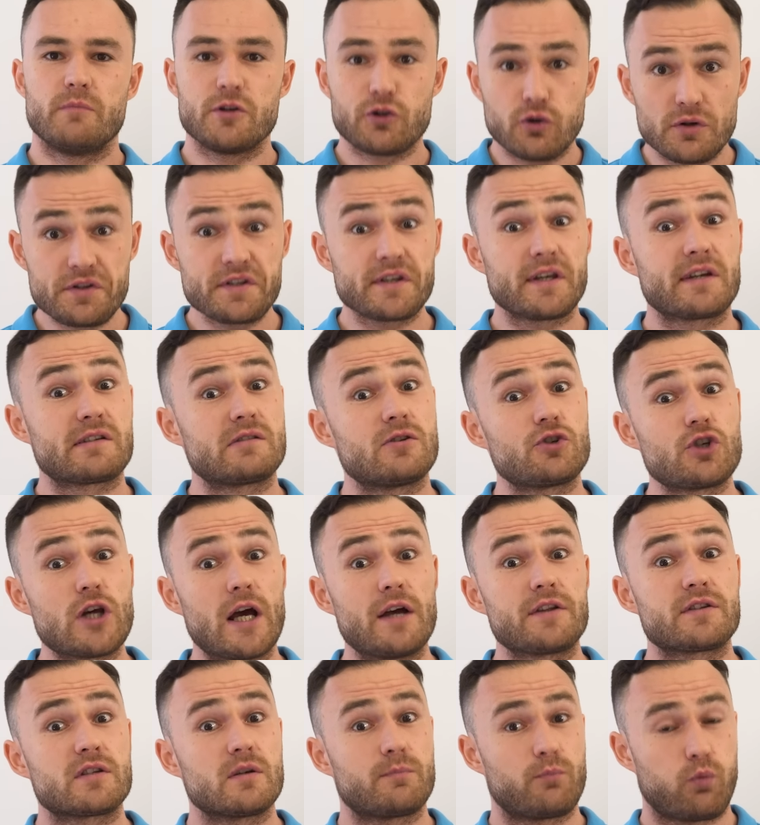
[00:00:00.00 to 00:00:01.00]
Методики
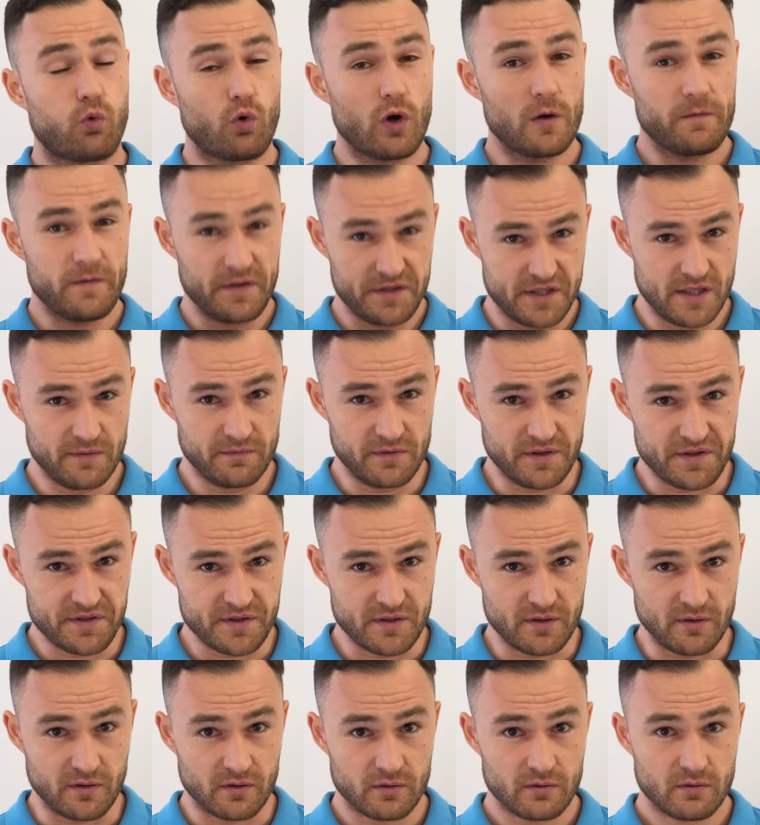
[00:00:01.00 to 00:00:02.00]
различаются по
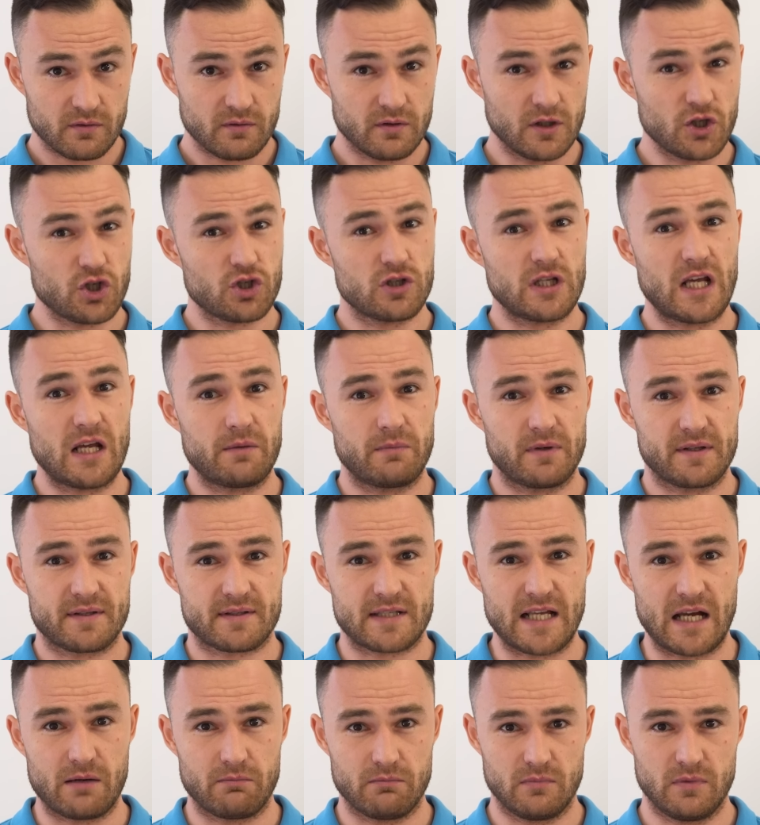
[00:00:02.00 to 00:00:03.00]
эффективности. Начинаем от
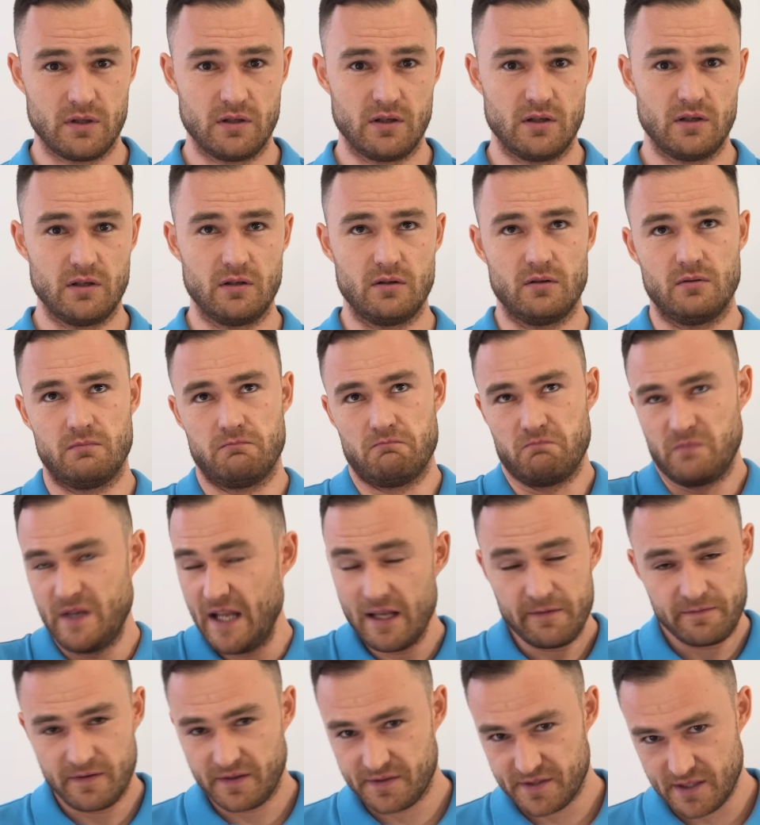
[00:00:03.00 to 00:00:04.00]
самой
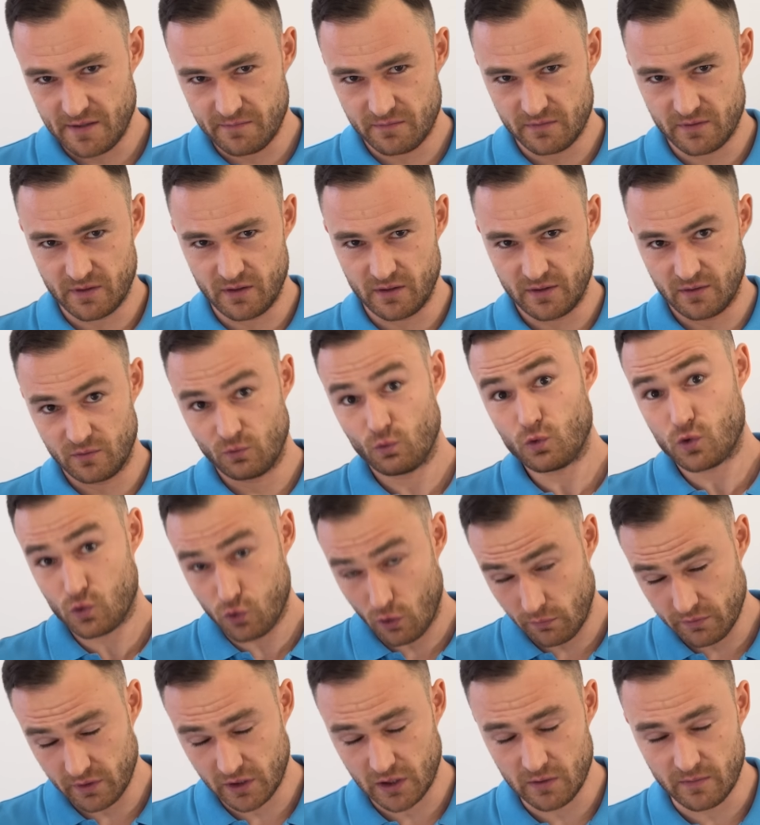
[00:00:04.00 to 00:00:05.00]
неэффективной,
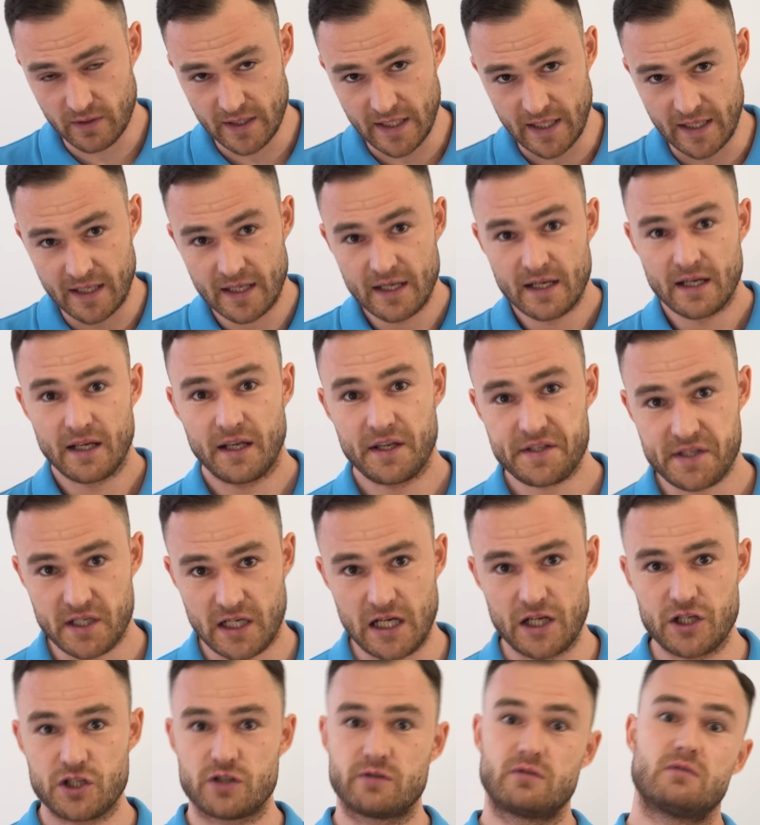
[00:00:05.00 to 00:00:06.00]
условно говоря, и
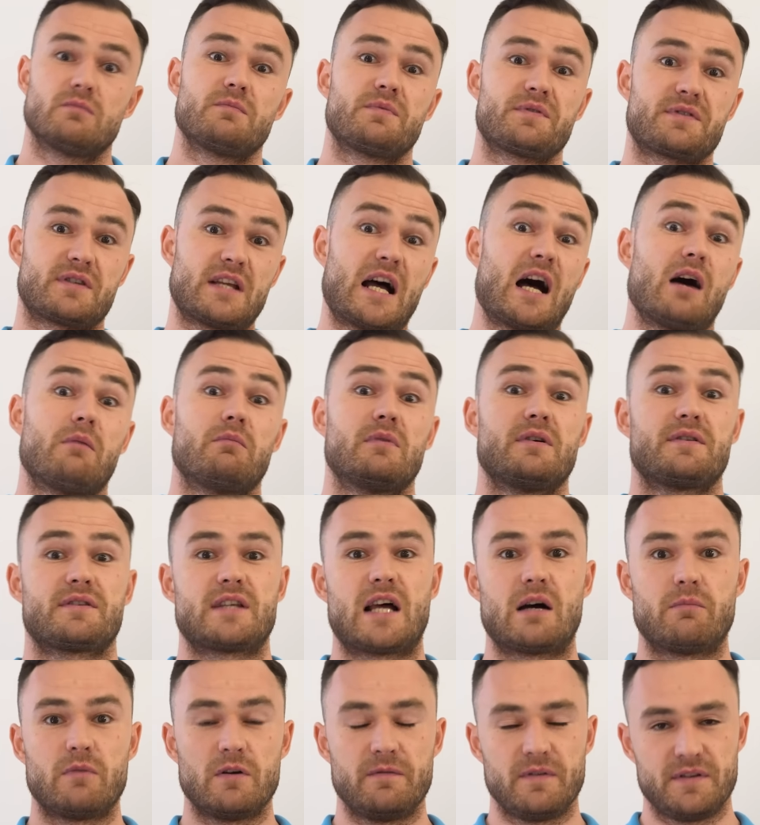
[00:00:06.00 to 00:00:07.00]
заканчиваем
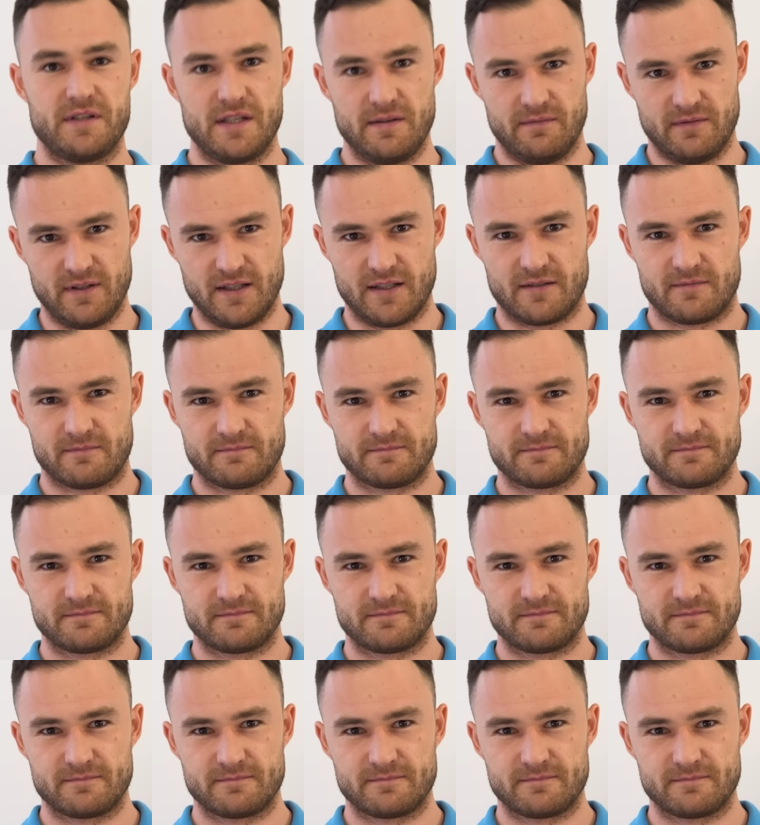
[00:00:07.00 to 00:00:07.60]
самой-самой эффективной.